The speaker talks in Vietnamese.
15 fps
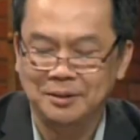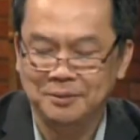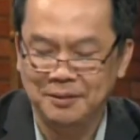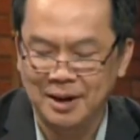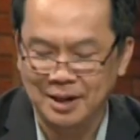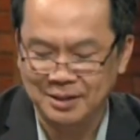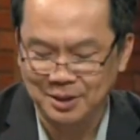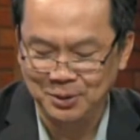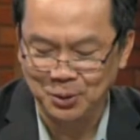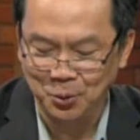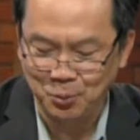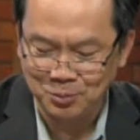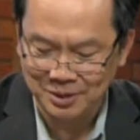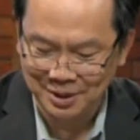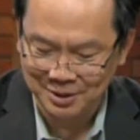và dân
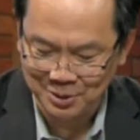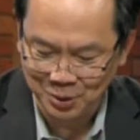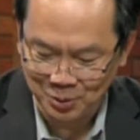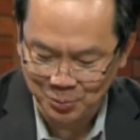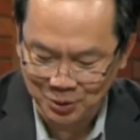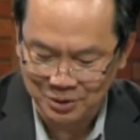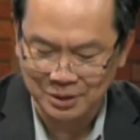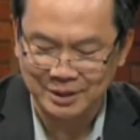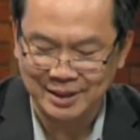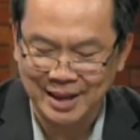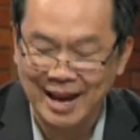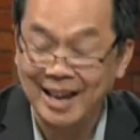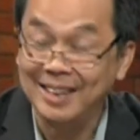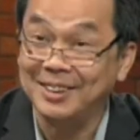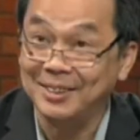chủ sẽ chỉ còn một người thì
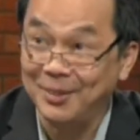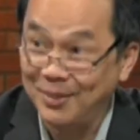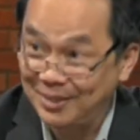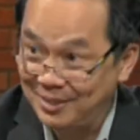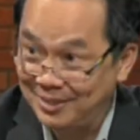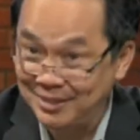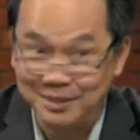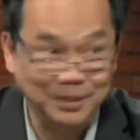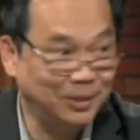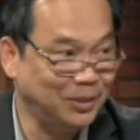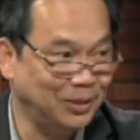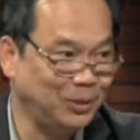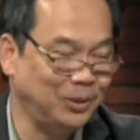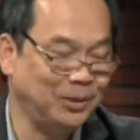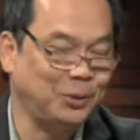hai người đó như như